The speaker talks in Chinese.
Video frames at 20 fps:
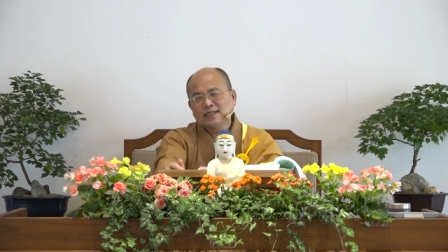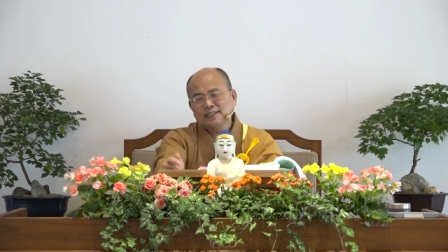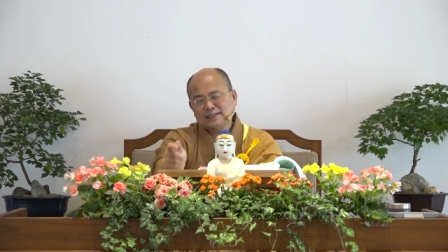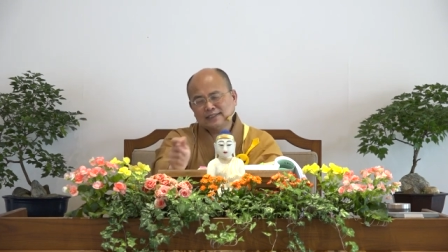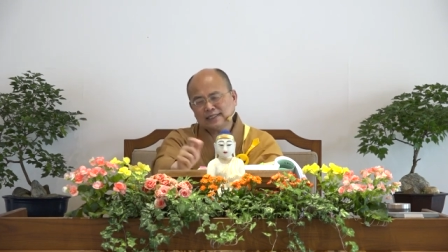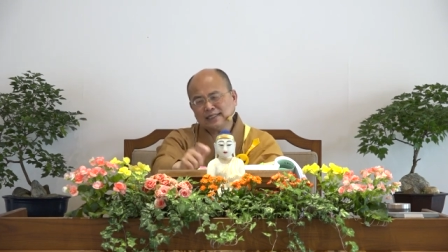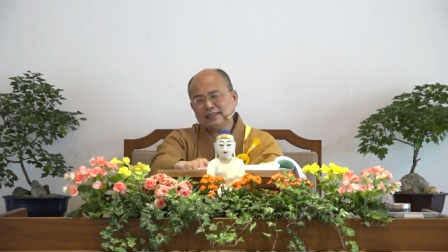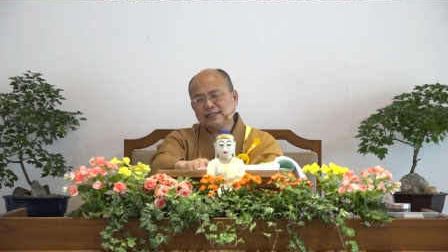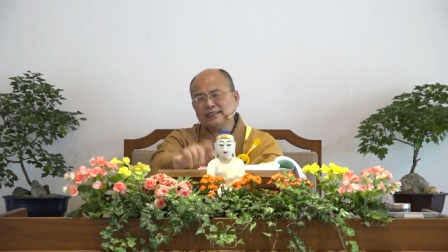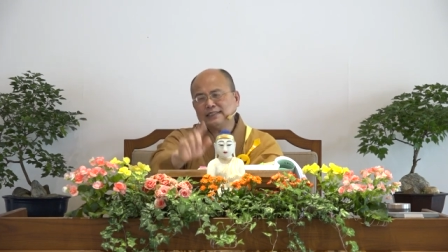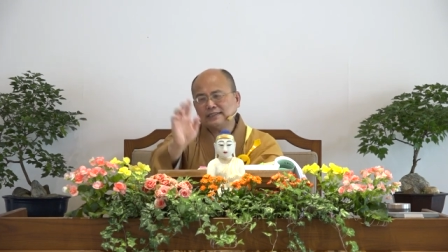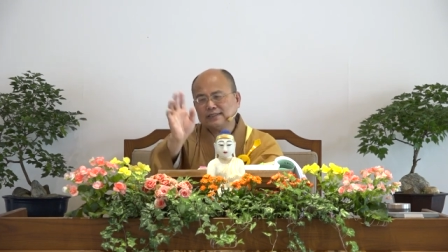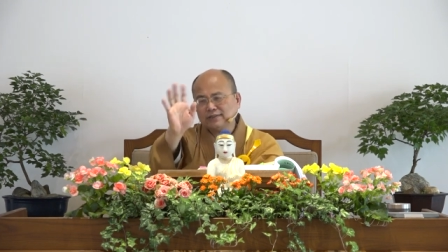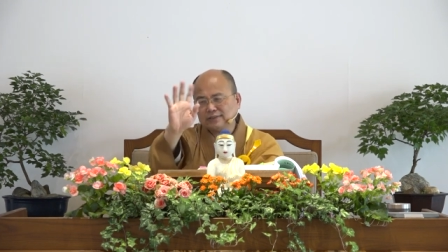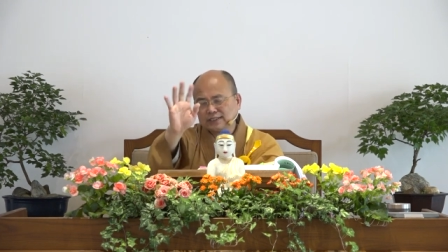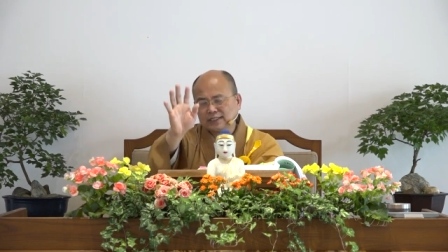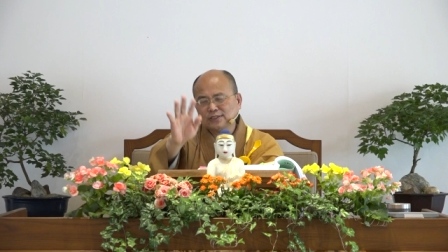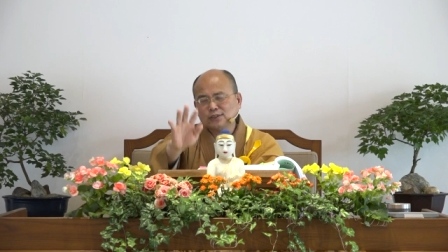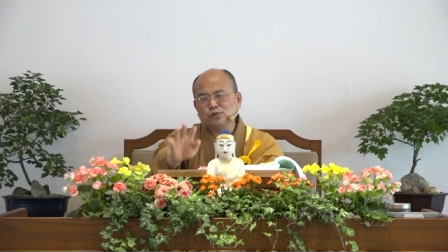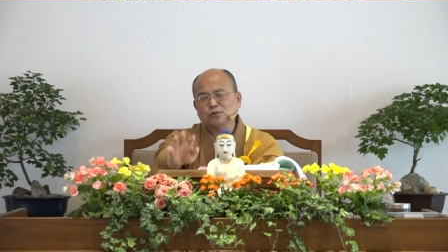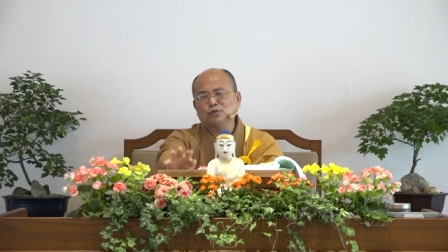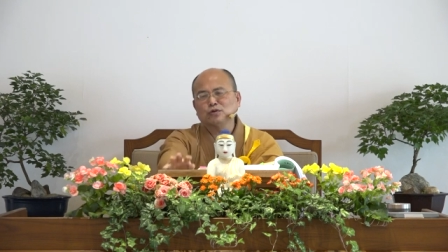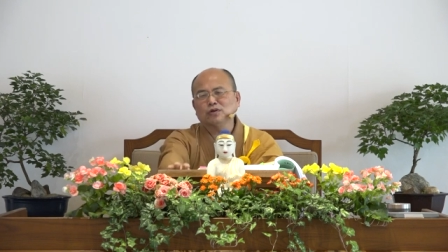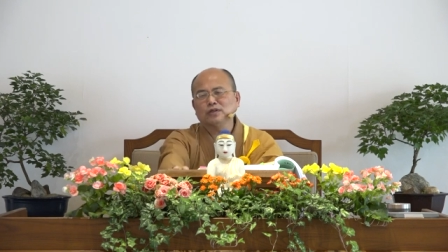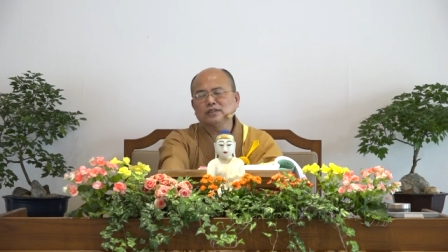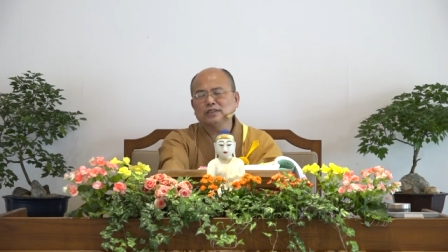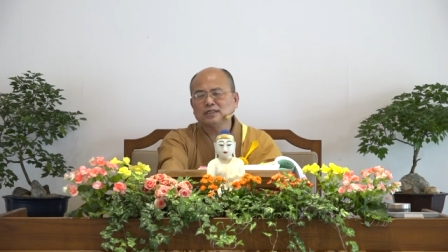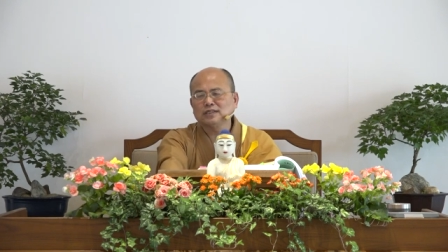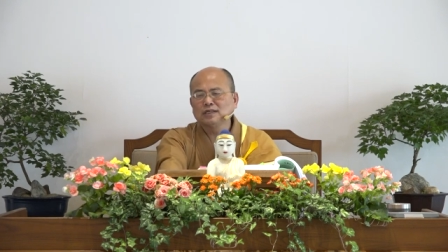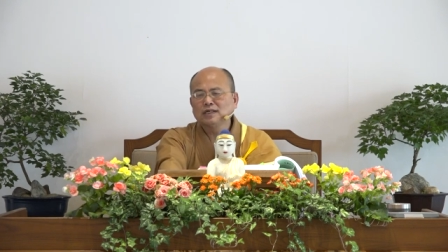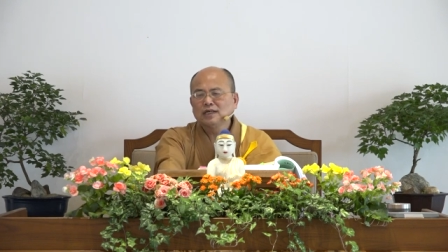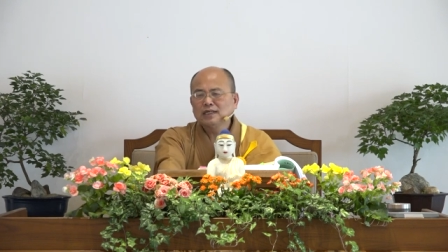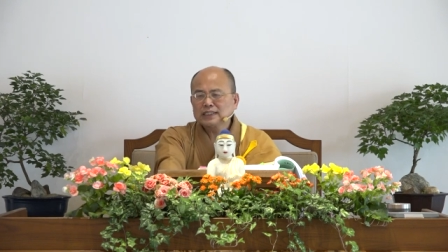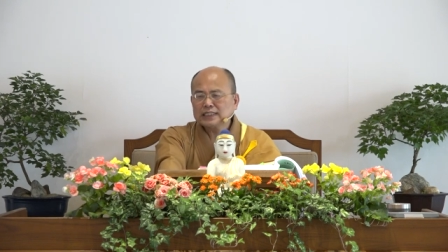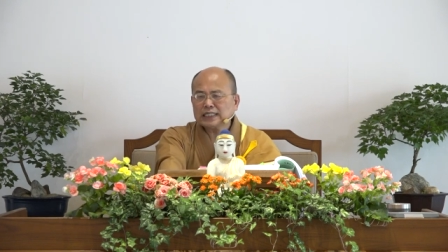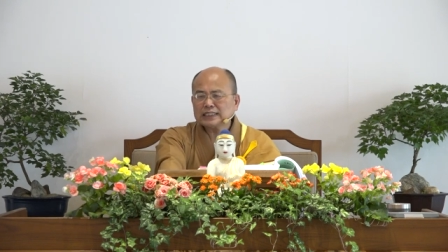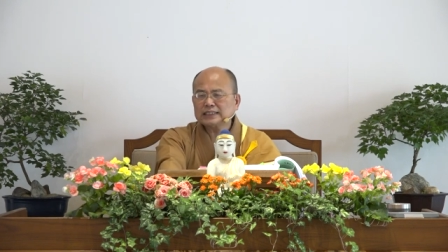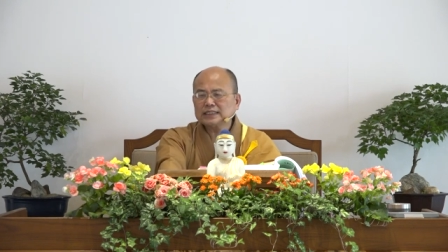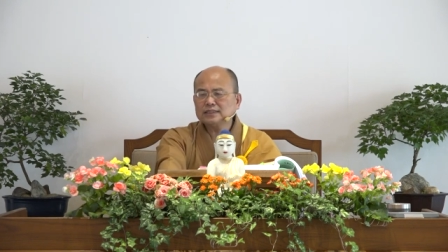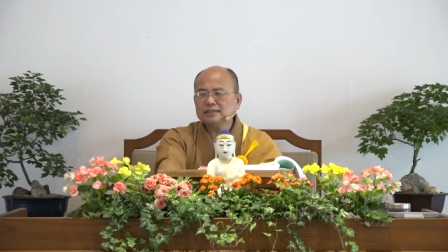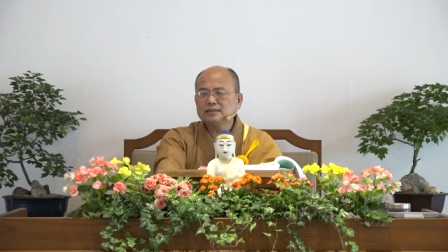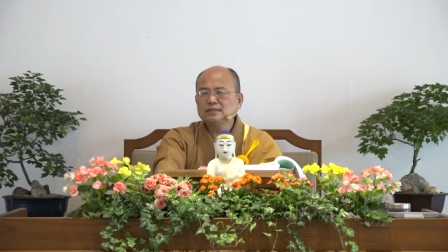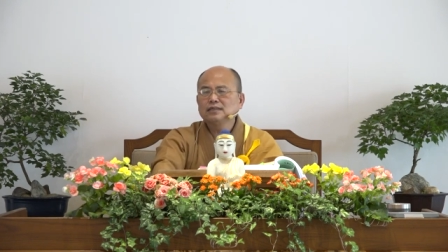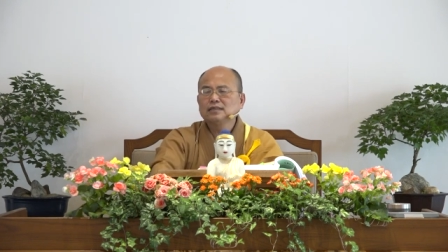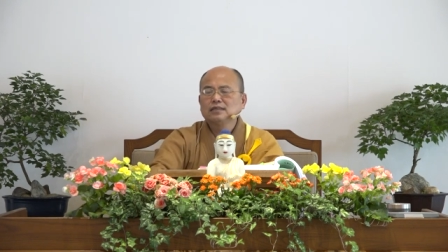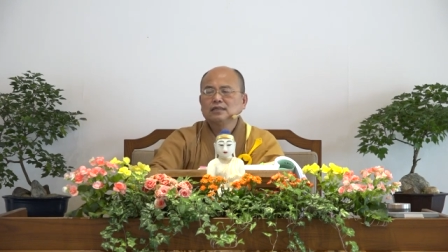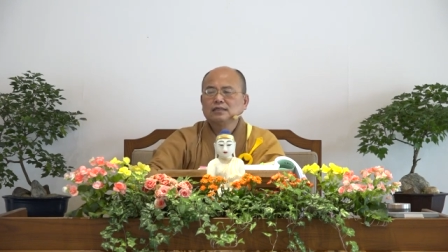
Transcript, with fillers: 仙女只有证出国已，但是